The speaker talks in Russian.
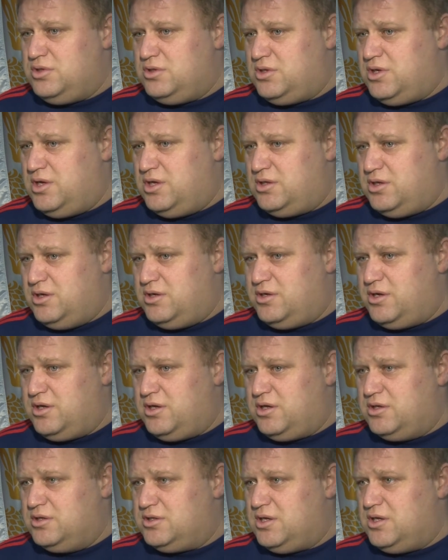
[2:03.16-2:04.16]
да, это
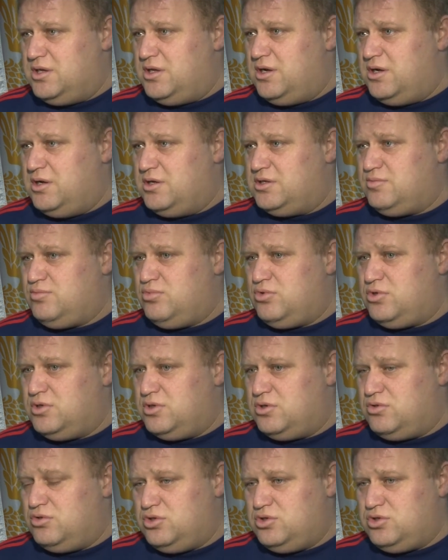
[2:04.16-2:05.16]
игроки национальных
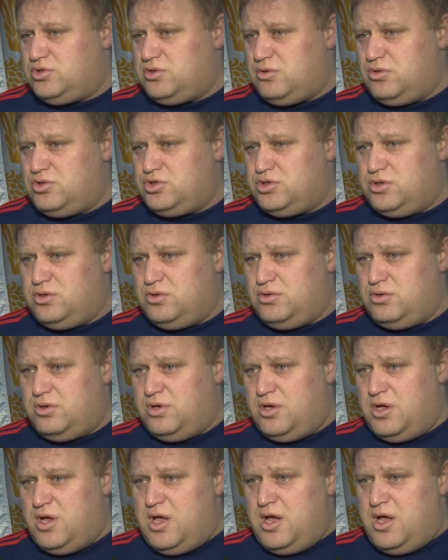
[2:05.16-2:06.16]
сборных, очень сложно, но,
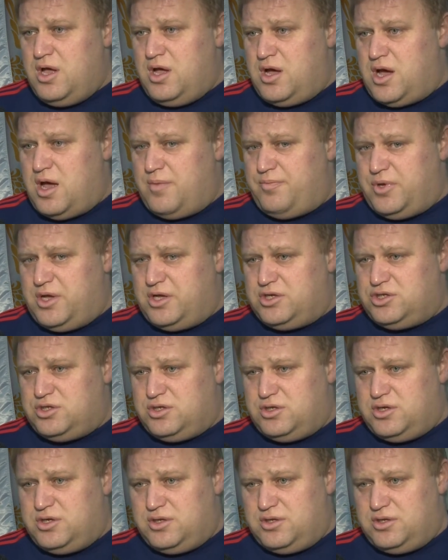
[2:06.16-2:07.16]
опять
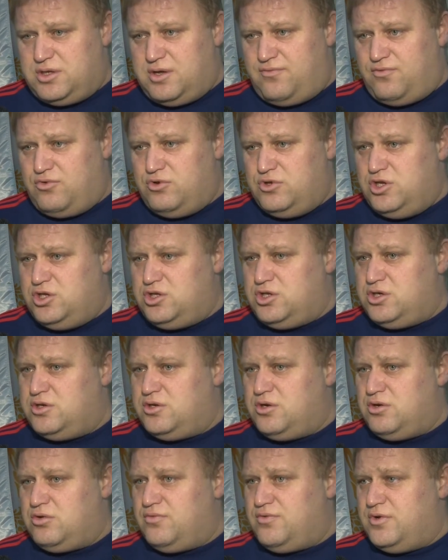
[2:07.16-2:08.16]
же, на фоне этих
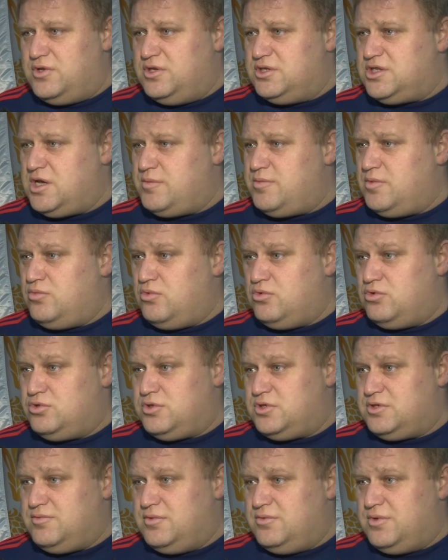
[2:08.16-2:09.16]
игроков они сами могут
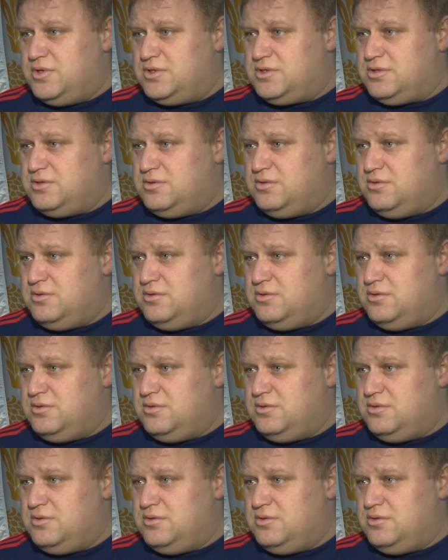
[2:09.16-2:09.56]
развиваться.